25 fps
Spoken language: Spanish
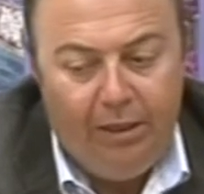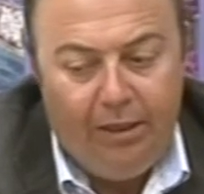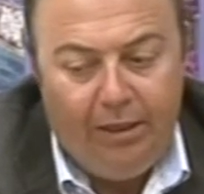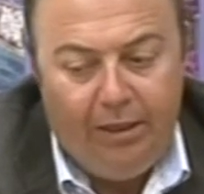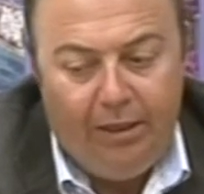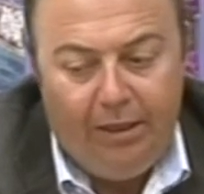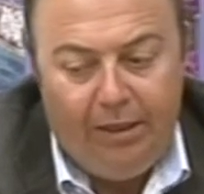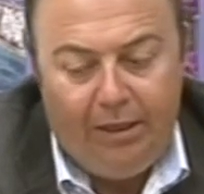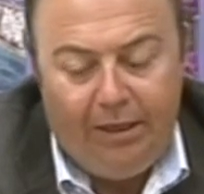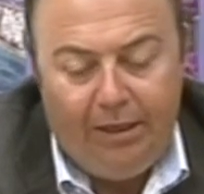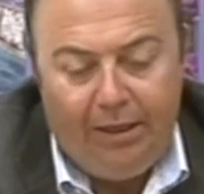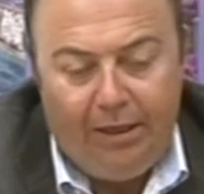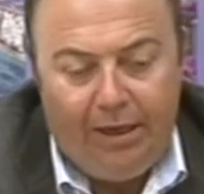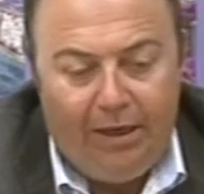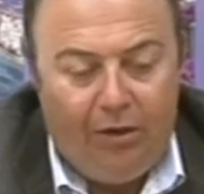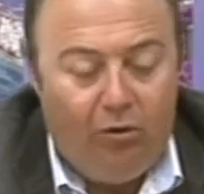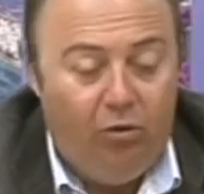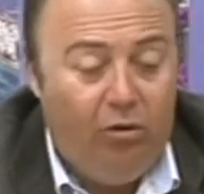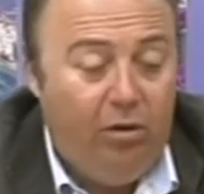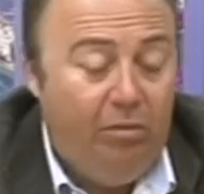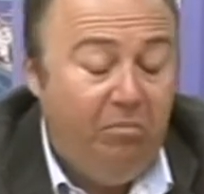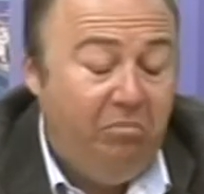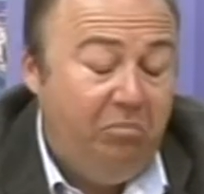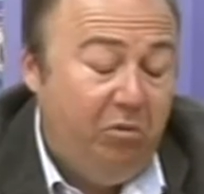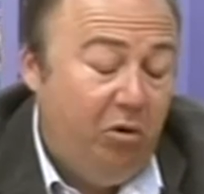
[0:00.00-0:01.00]
Eh, algo
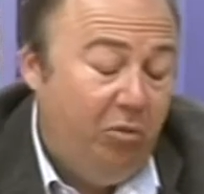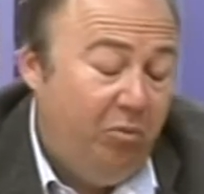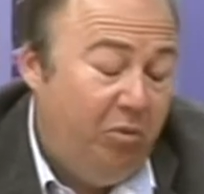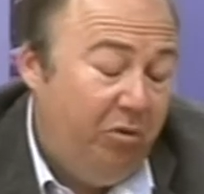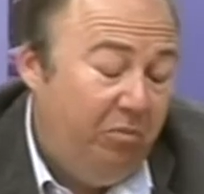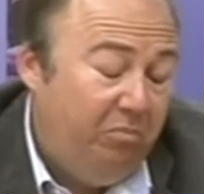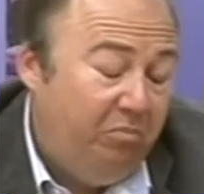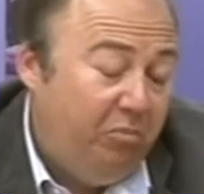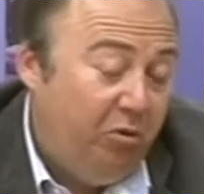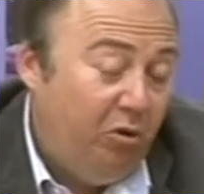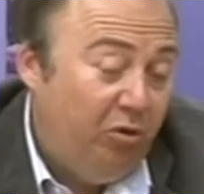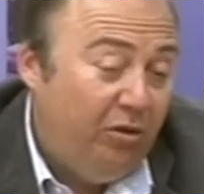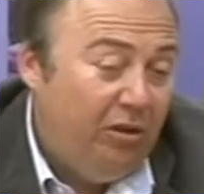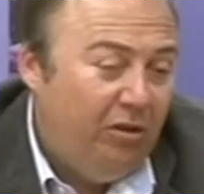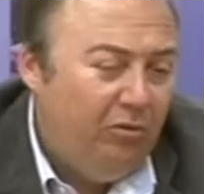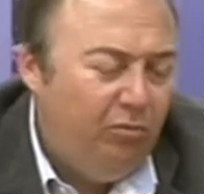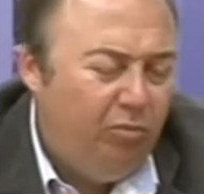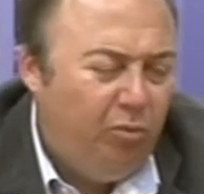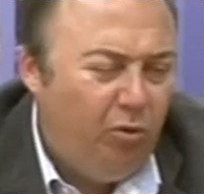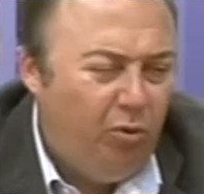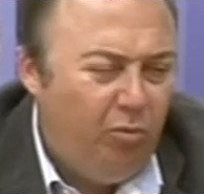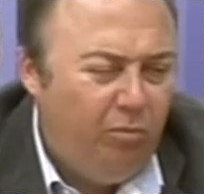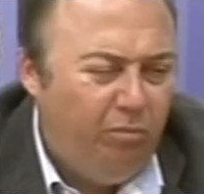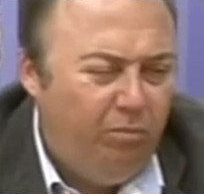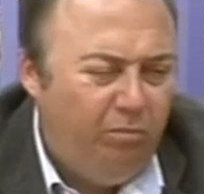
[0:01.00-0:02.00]
que por lo, por lo tanto,
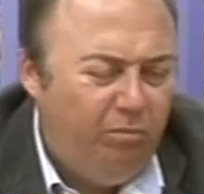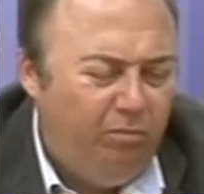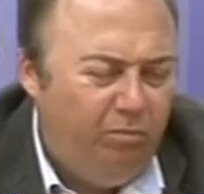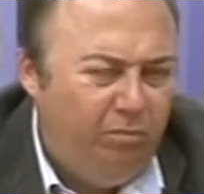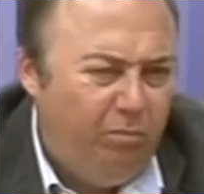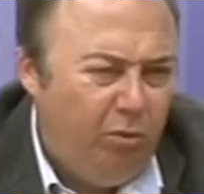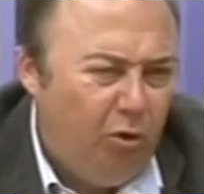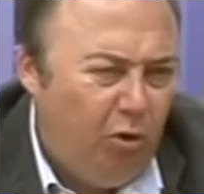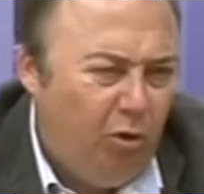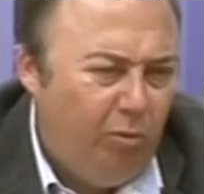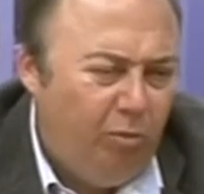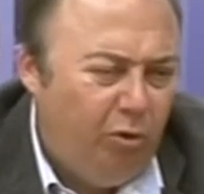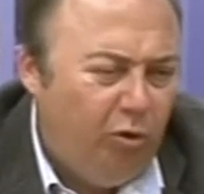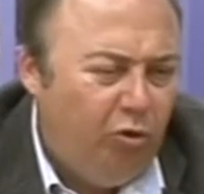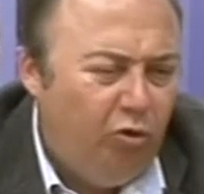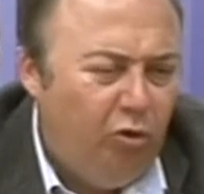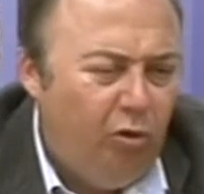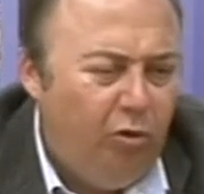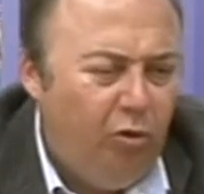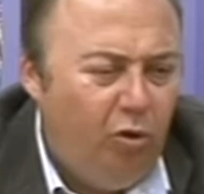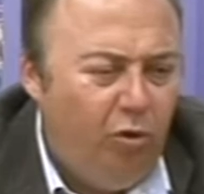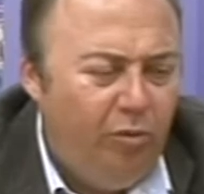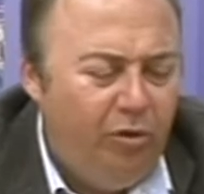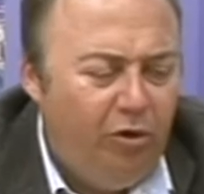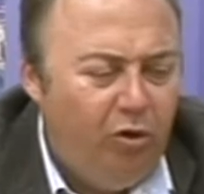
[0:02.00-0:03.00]
por, por lo pronto el
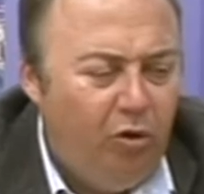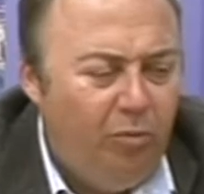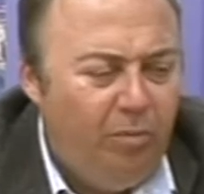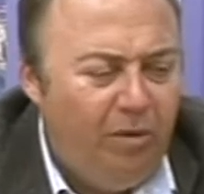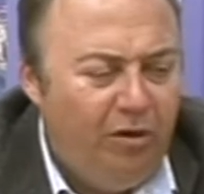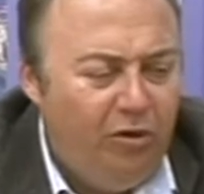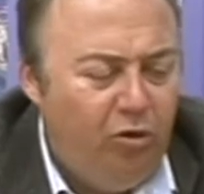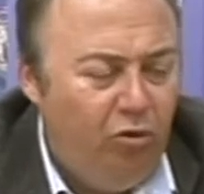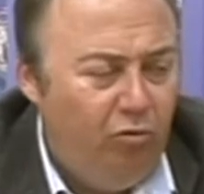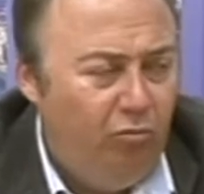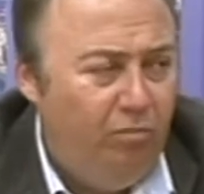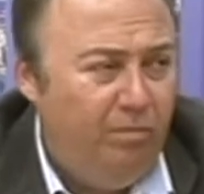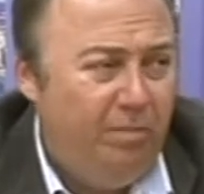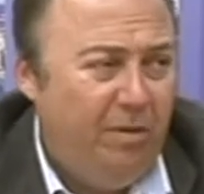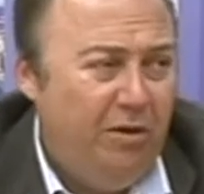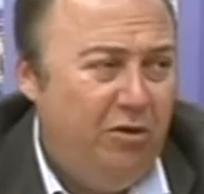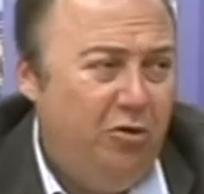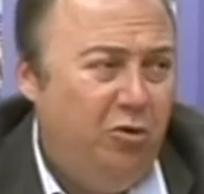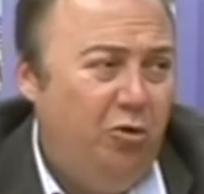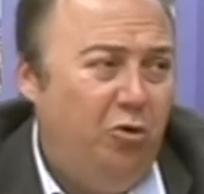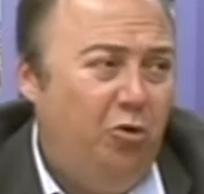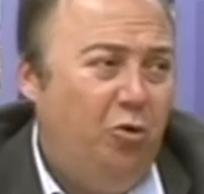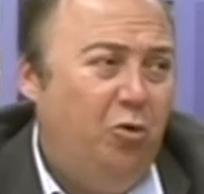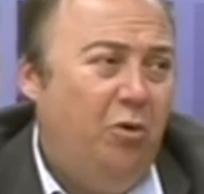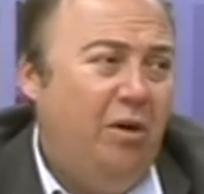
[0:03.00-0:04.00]
gobierno
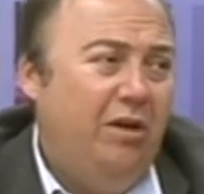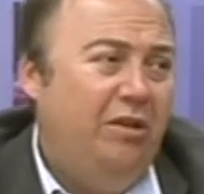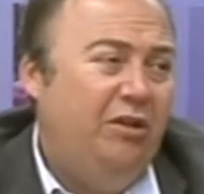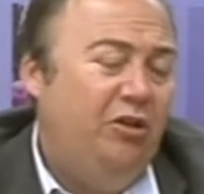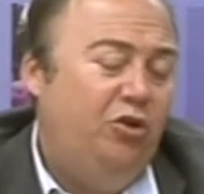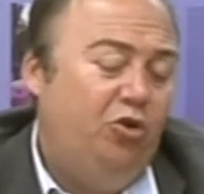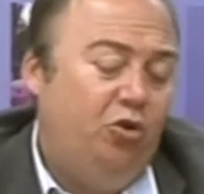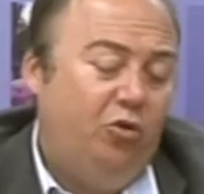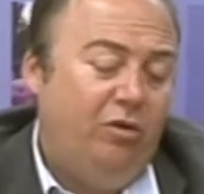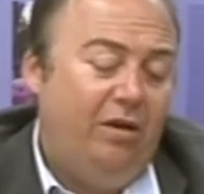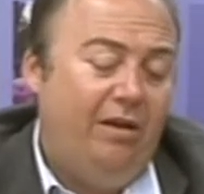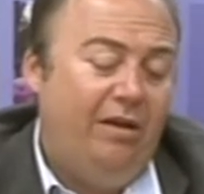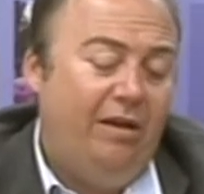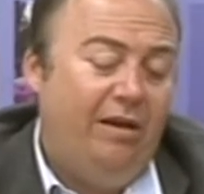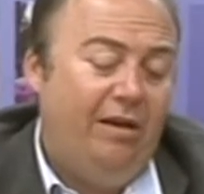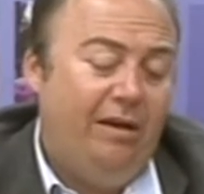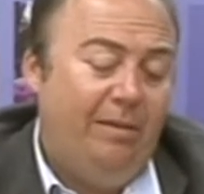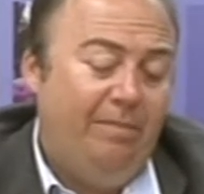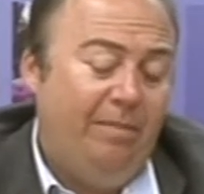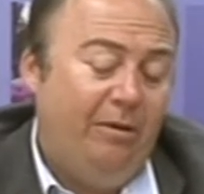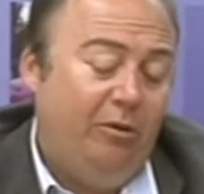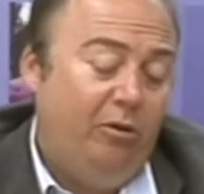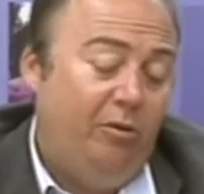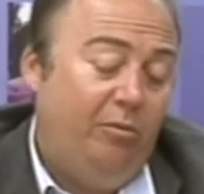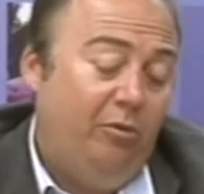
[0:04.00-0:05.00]
español, no ha dicho nada al
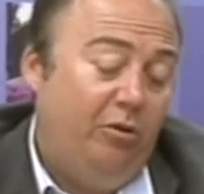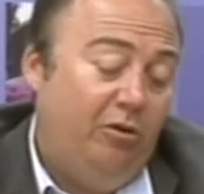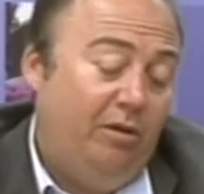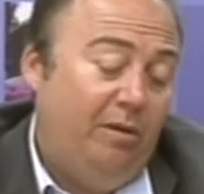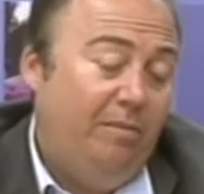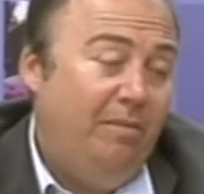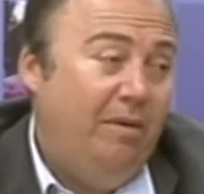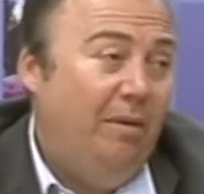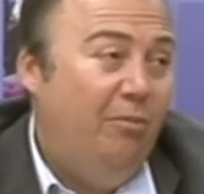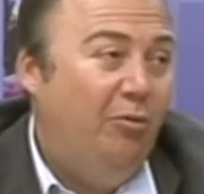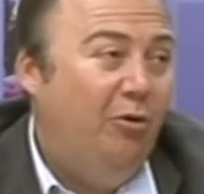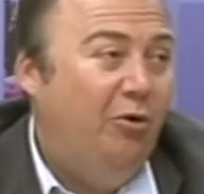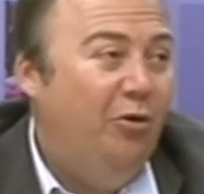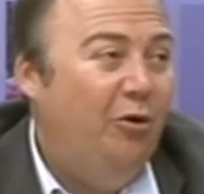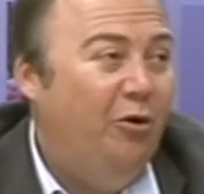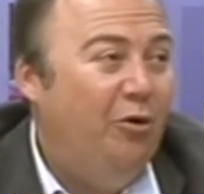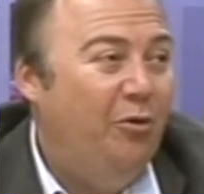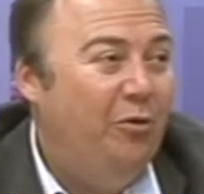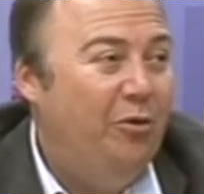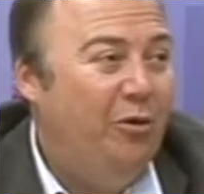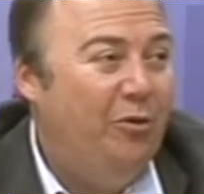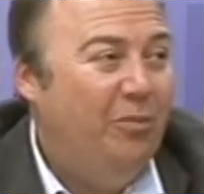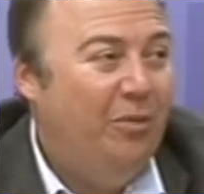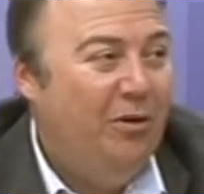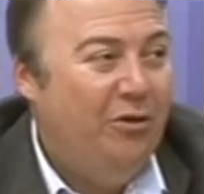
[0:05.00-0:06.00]
respecto, pero también bueno, el
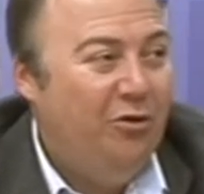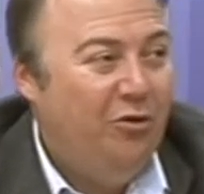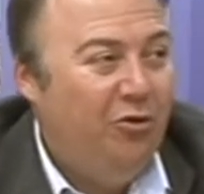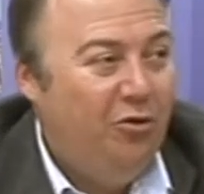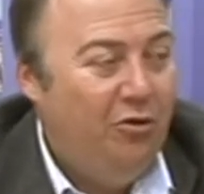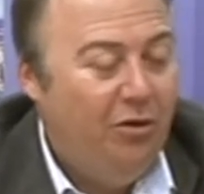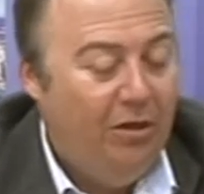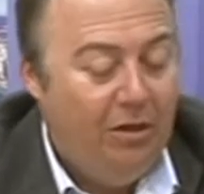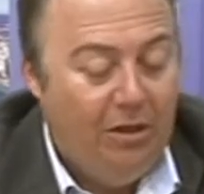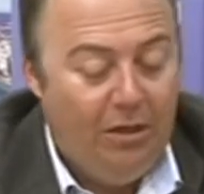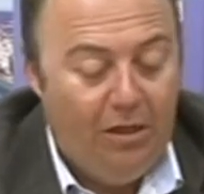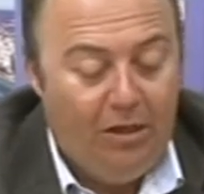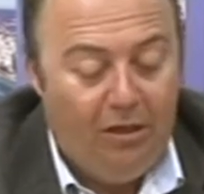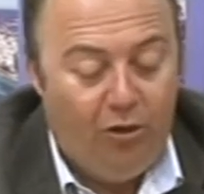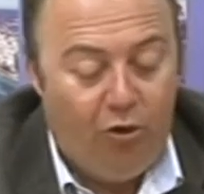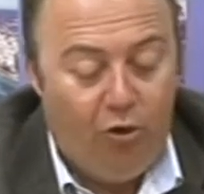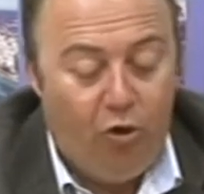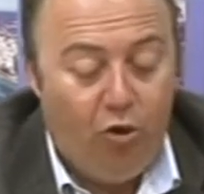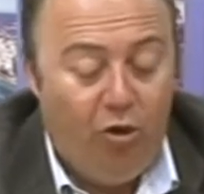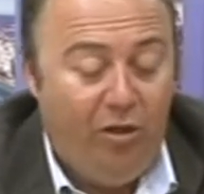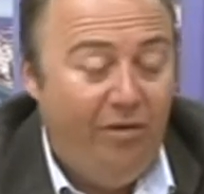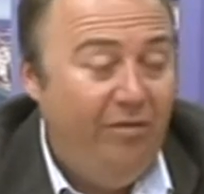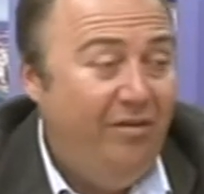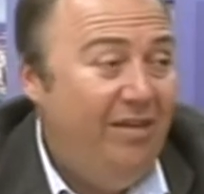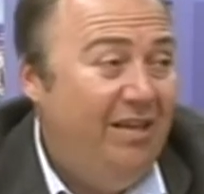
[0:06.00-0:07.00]
gobierno español no
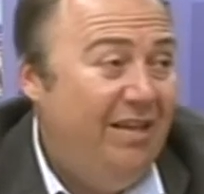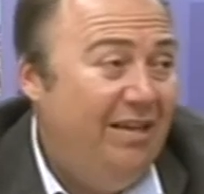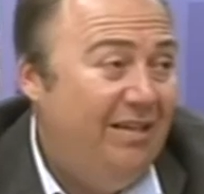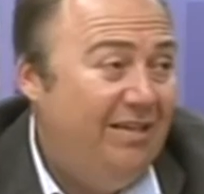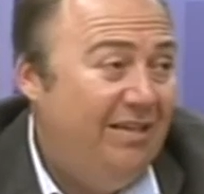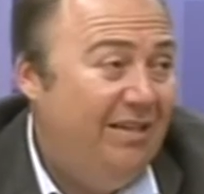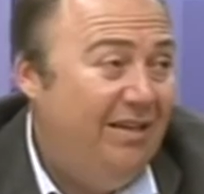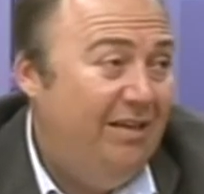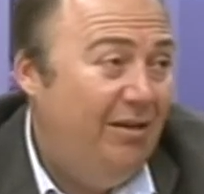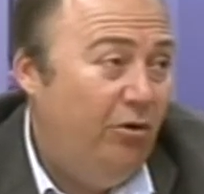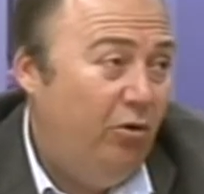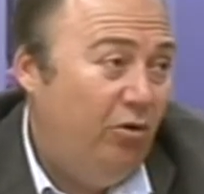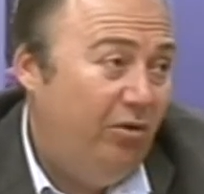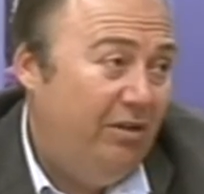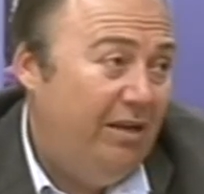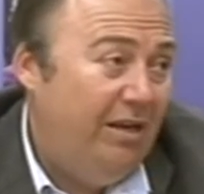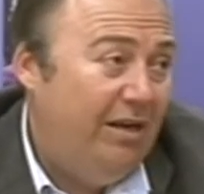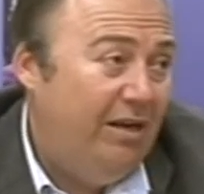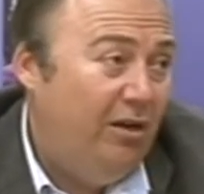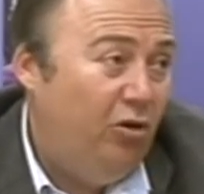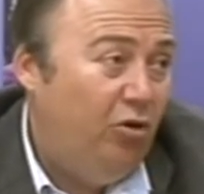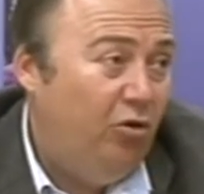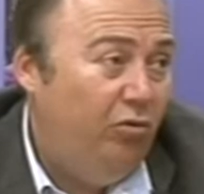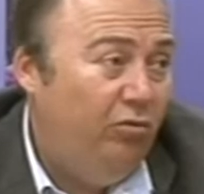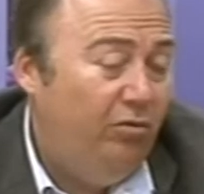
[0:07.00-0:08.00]
debe decir o estar
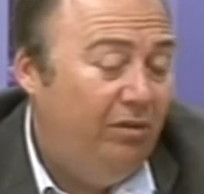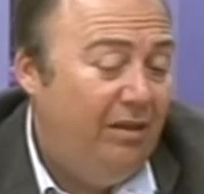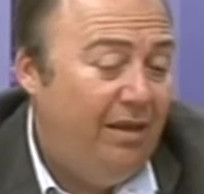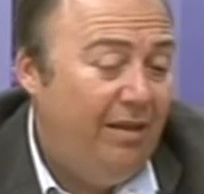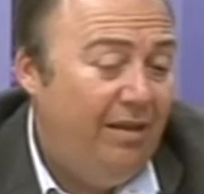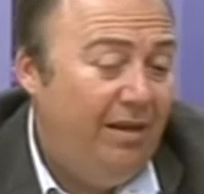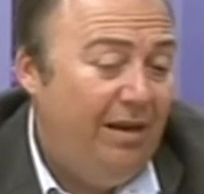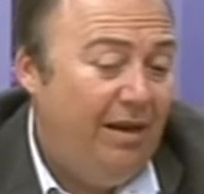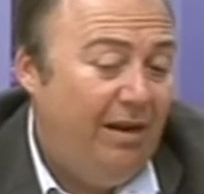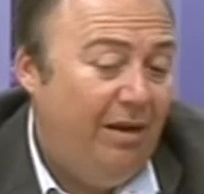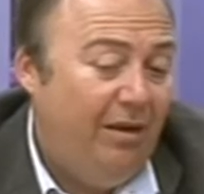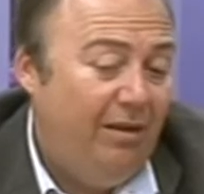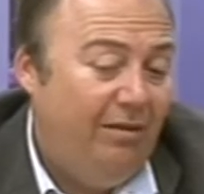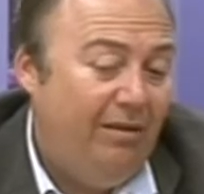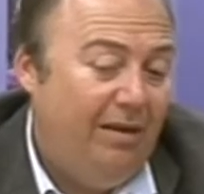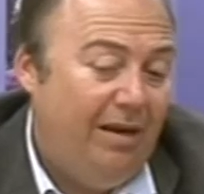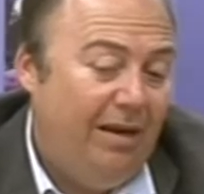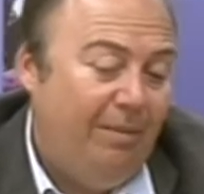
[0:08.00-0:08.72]
en contra de, la,